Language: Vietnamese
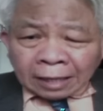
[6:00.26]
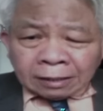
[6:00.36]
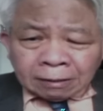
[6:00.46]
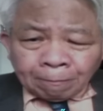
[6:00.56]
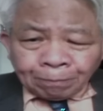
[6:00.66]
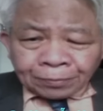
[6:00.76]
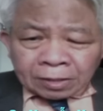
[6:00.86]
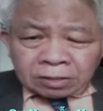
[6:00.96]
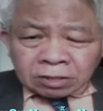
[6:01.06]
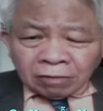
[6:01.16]
tranh
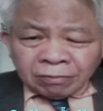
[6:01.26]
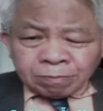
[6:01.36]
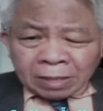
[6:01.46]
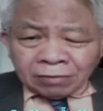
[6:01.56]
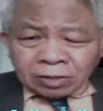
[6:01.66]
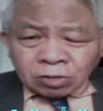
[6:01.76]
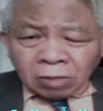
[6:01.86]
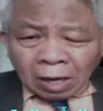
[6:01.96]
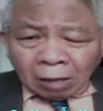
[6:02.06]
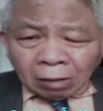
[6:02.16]
giữa mỹ với
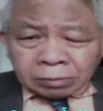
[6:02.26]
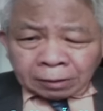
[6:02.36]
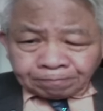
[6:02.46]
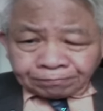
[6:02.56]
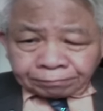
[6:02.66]
trung cộng đó